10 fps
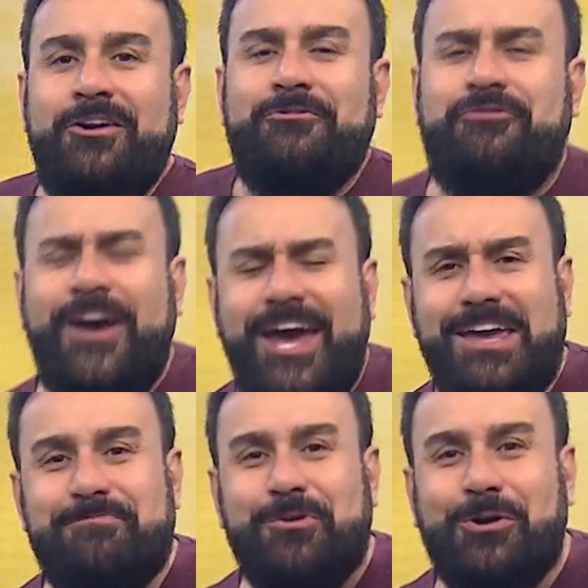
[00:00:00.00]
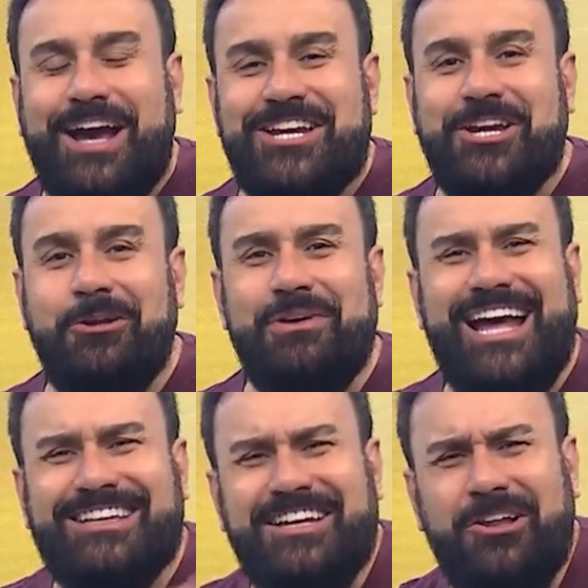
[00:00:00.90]
Vem pro Caixa
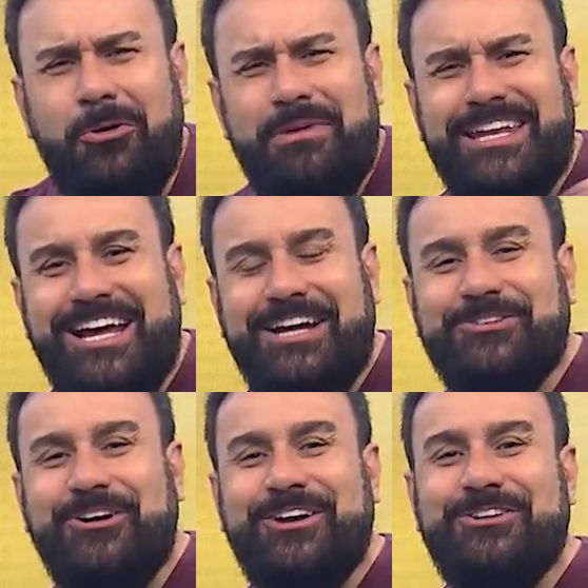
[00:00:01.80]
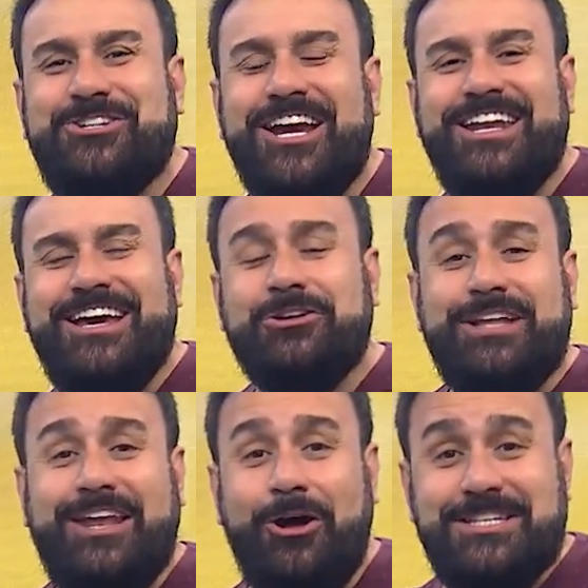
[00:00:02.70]
Iluminado iluminando o Rio de Janeiro.
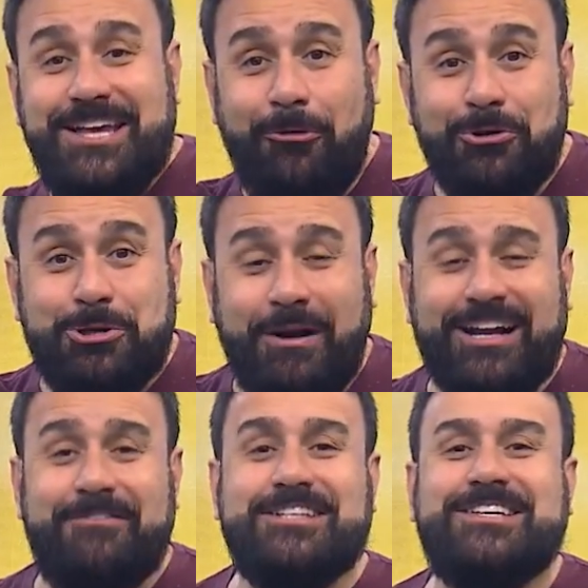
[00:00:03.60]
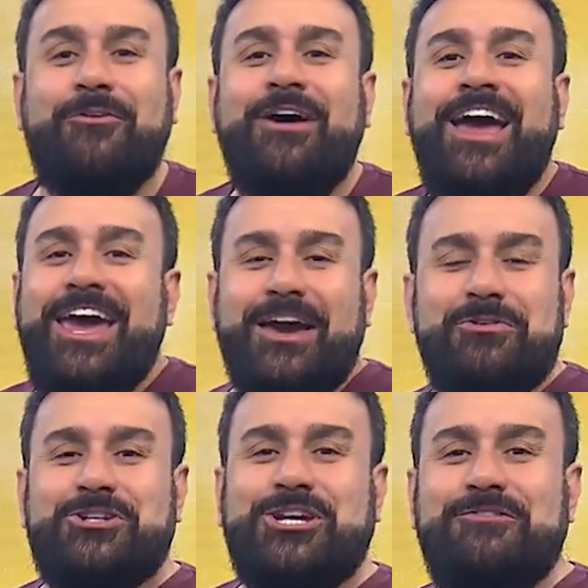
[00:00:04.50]
Na nossa última gravação, eu
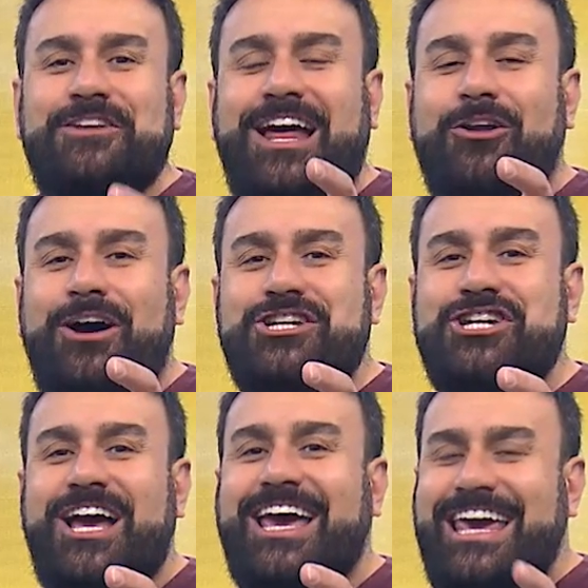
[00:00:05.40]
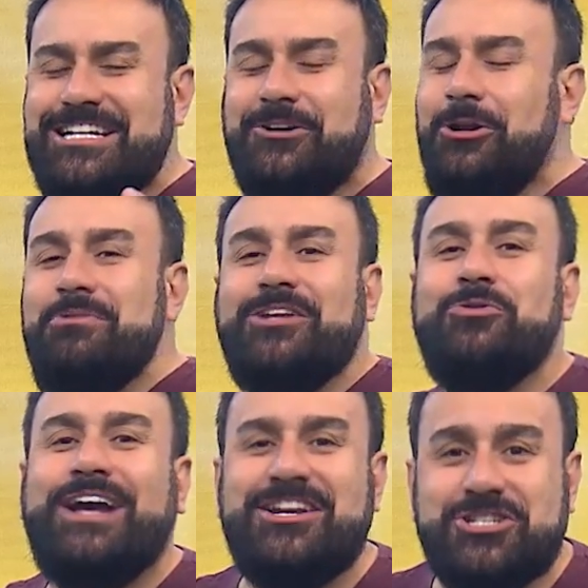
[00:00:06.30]
estive na loja Rede Economia do
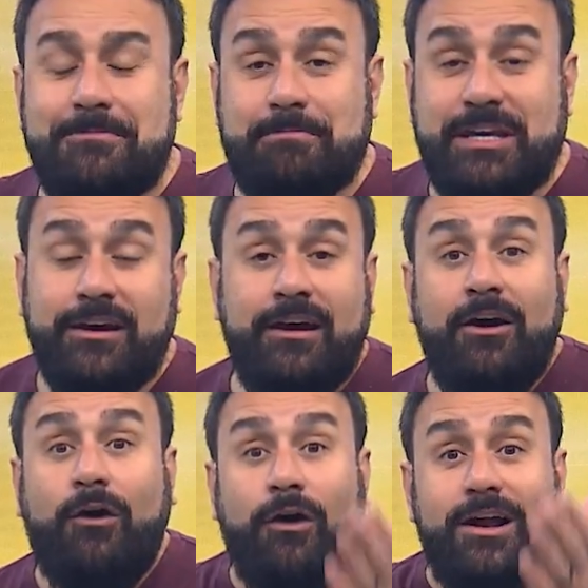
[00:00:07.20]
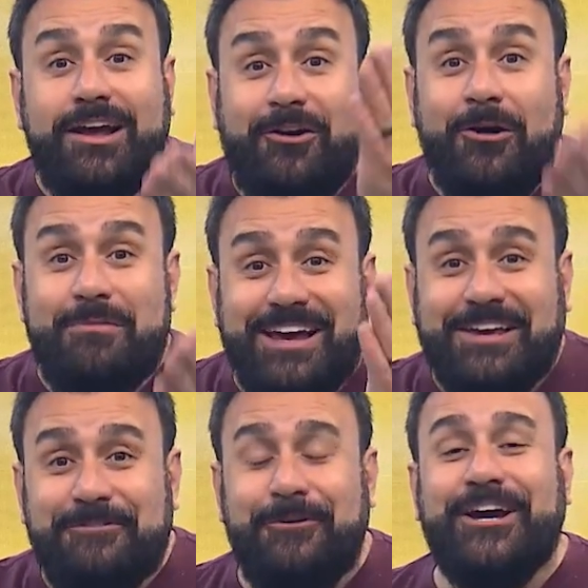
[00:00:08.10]
Caxambi. Olha como é
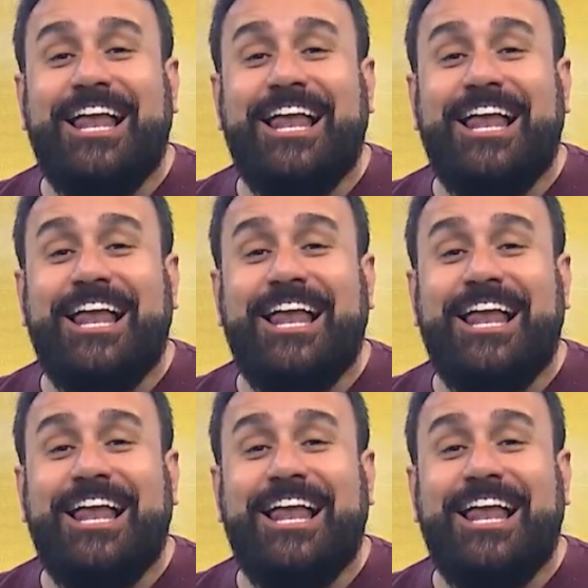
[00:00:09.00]
que foi